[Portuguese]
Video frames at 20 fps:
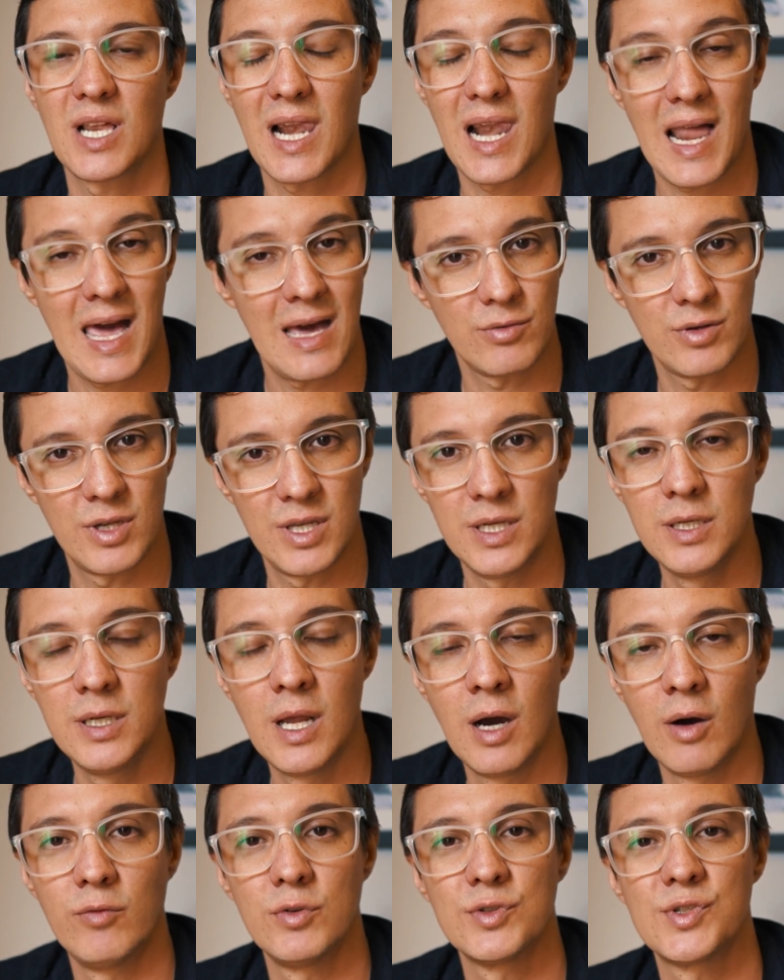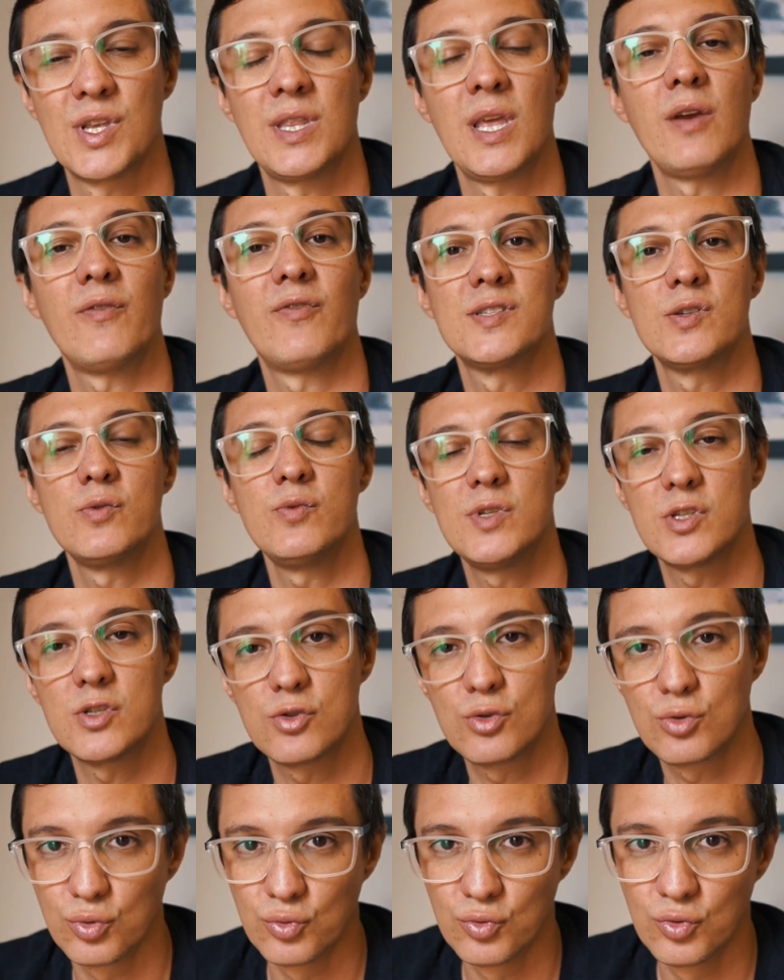Claro que não, você tem que fazer um
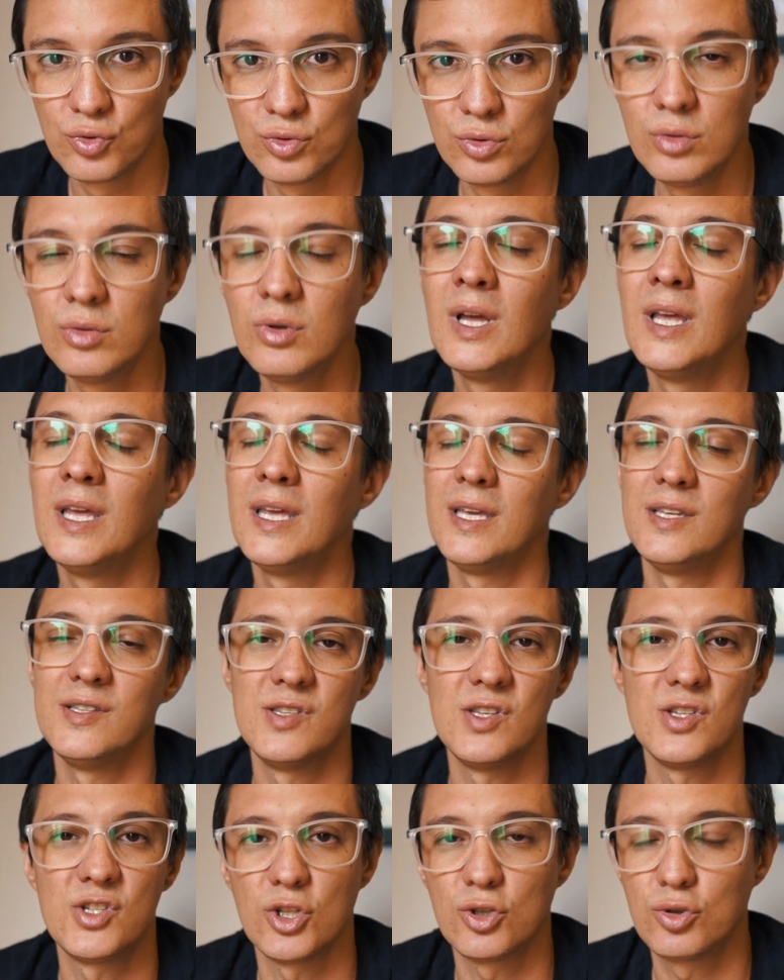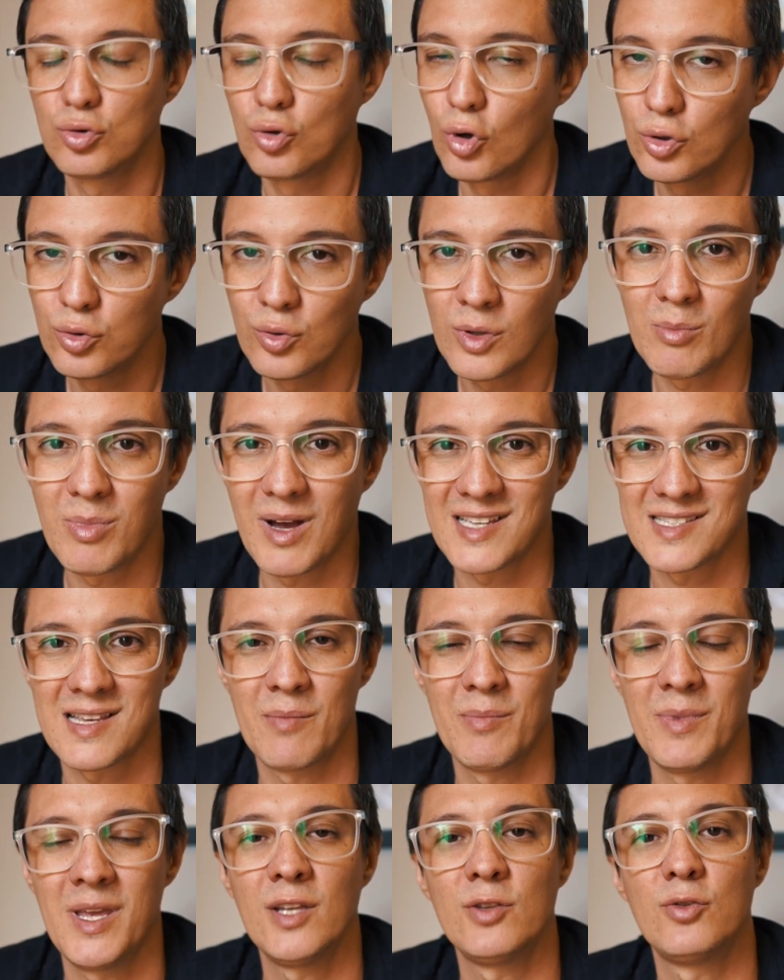estudo, existe todo o
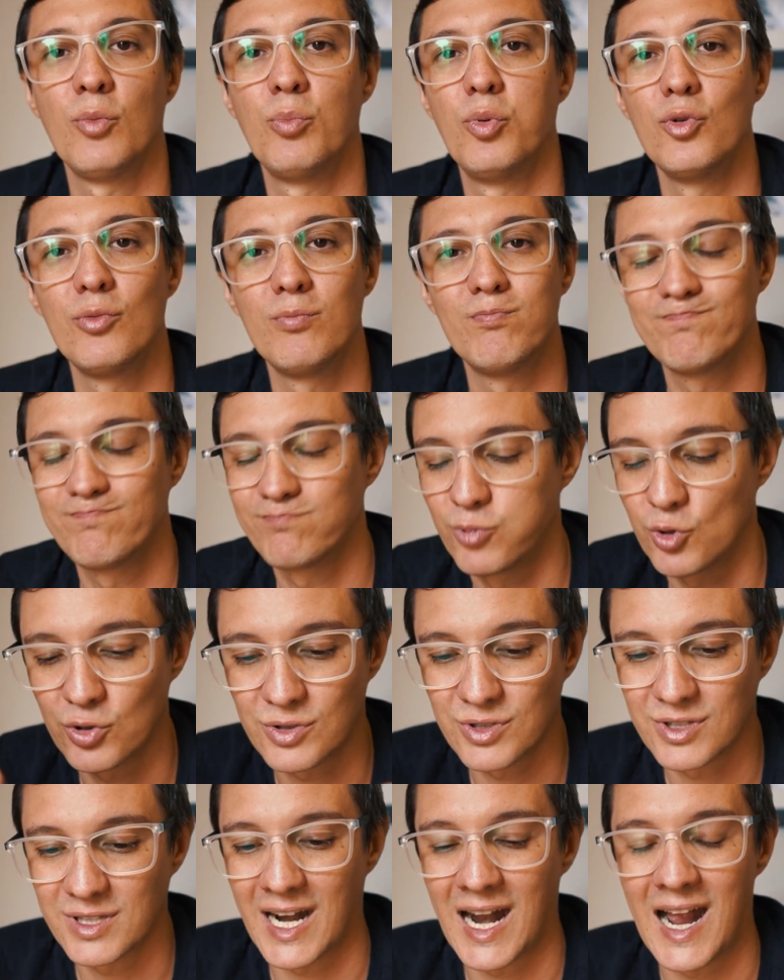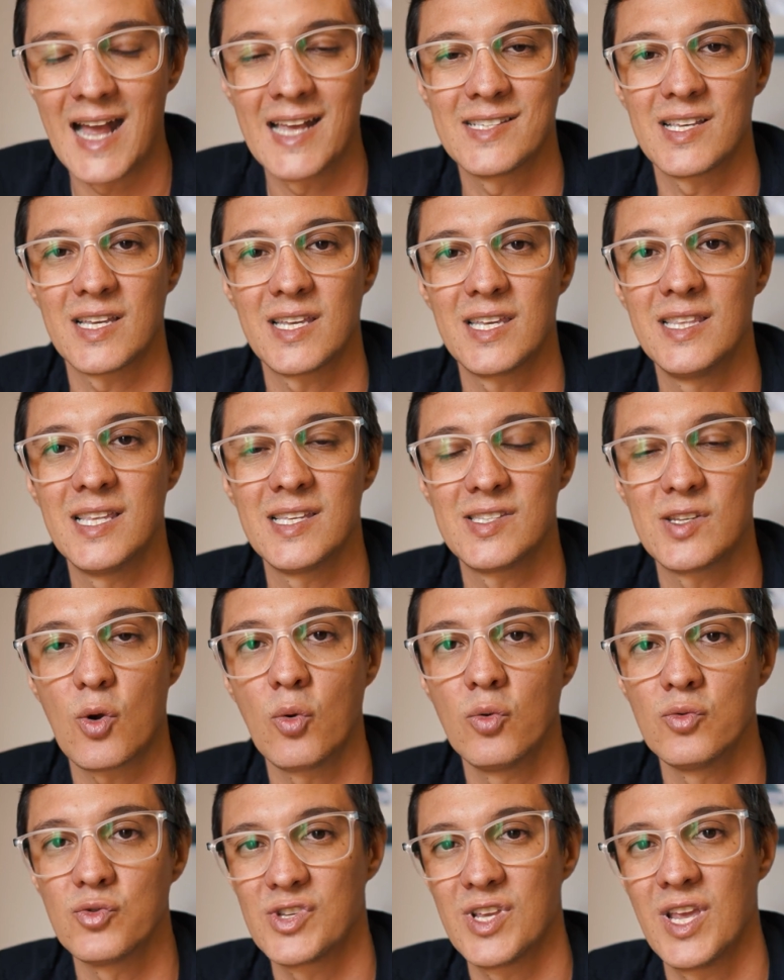embasamento por, por trás aqui desse desse
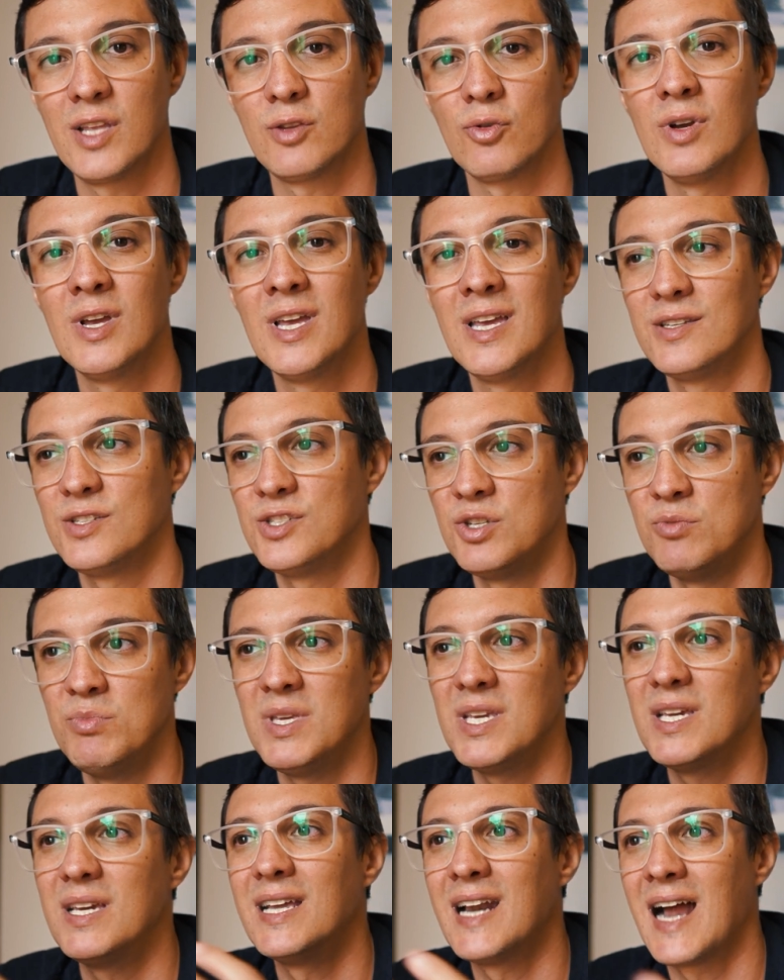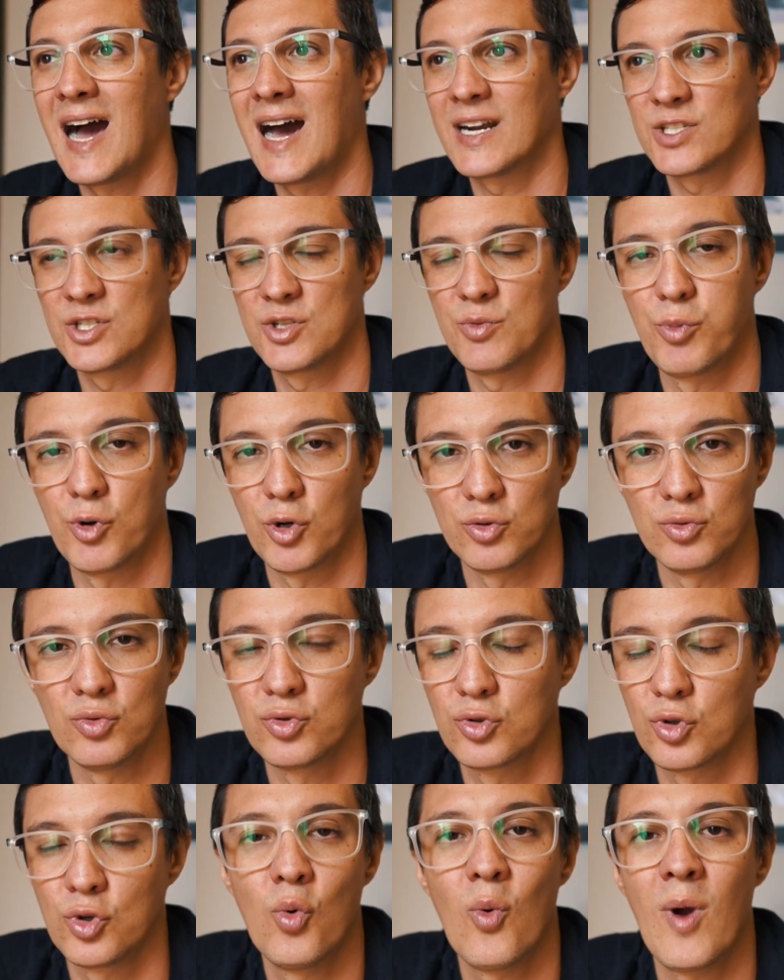conceito de migrar de
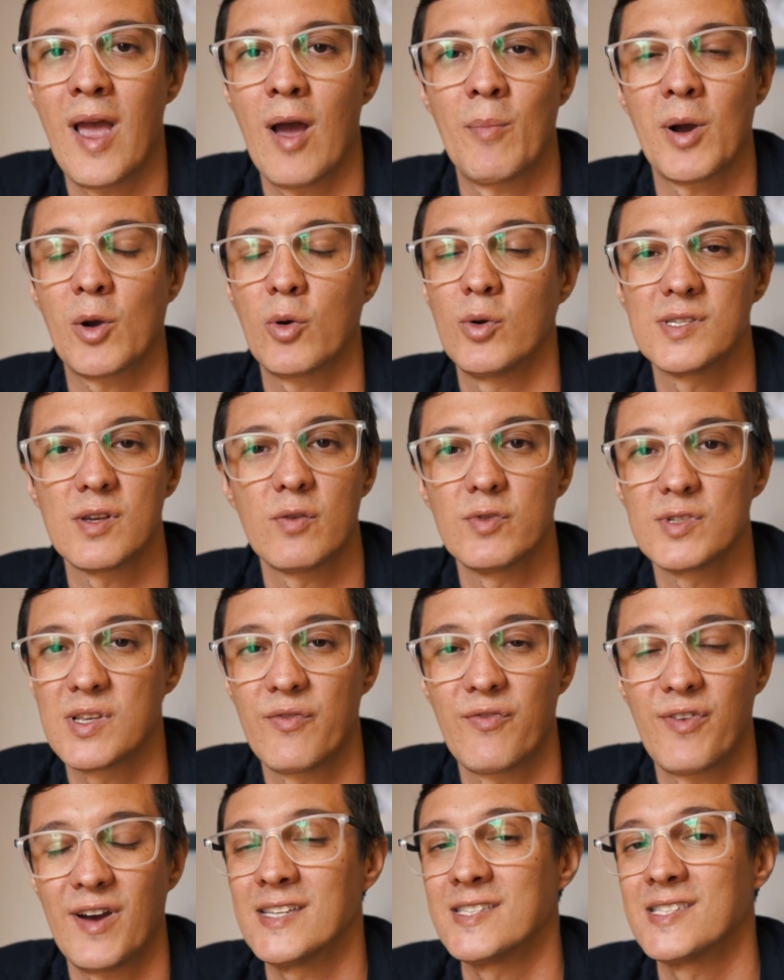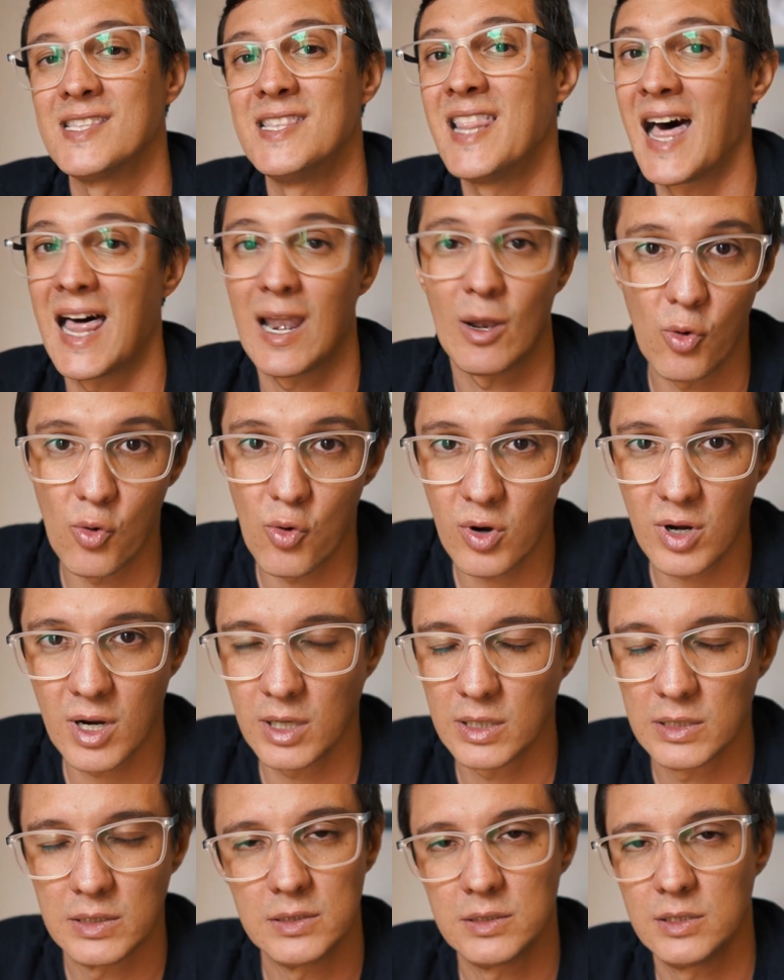produto, não é uma coisa que você faz na
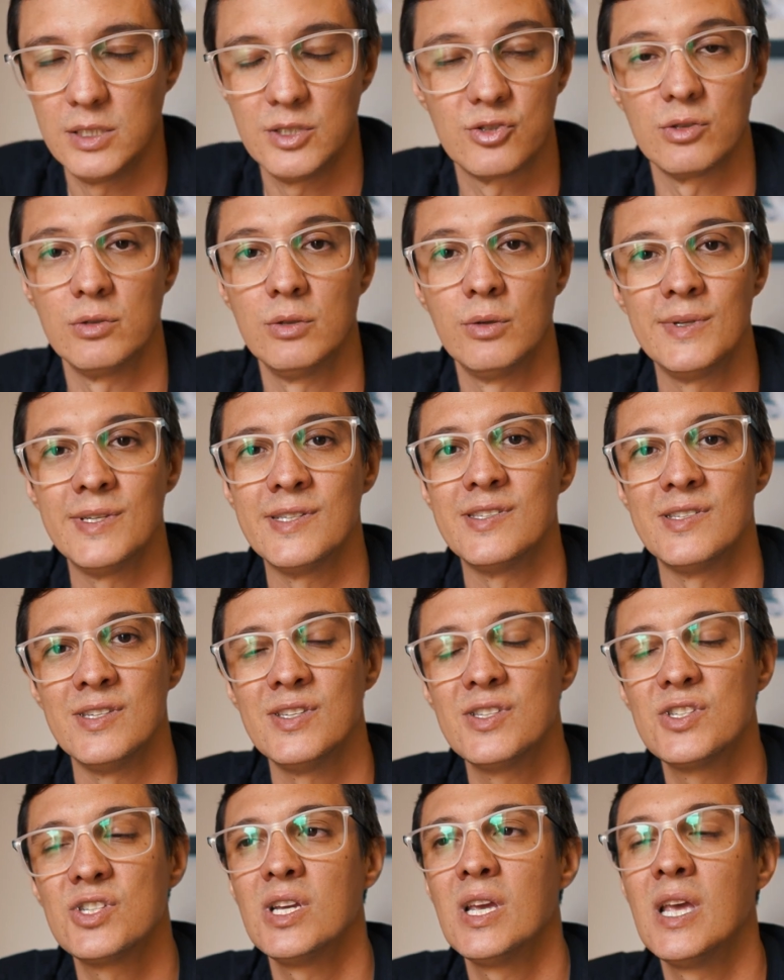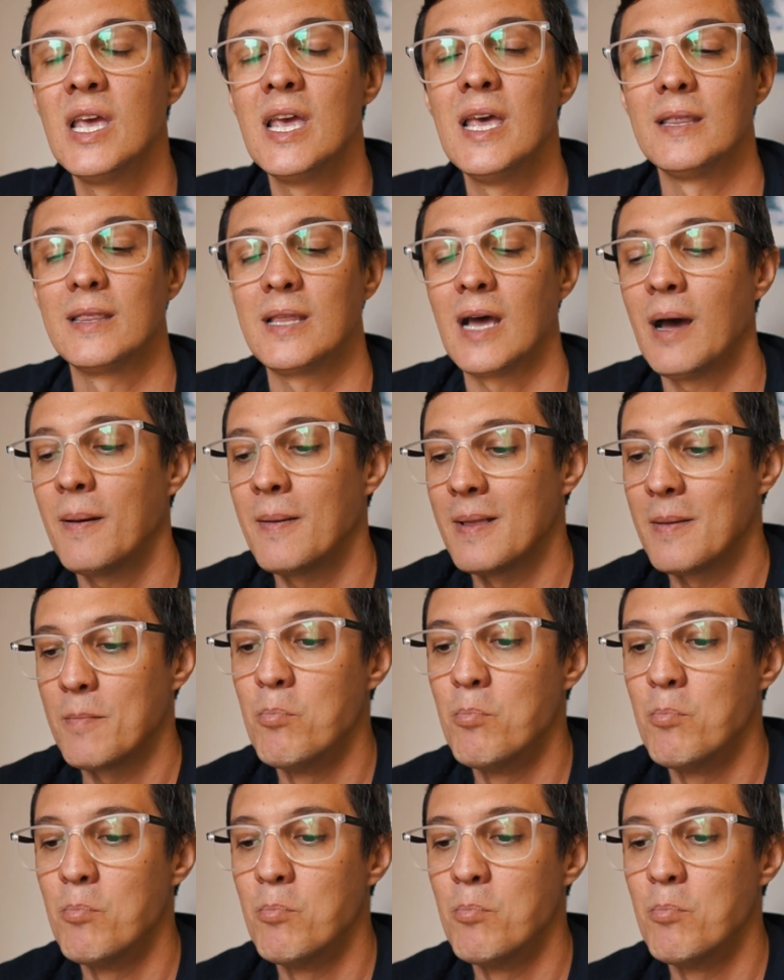louca, isso não existe, tá?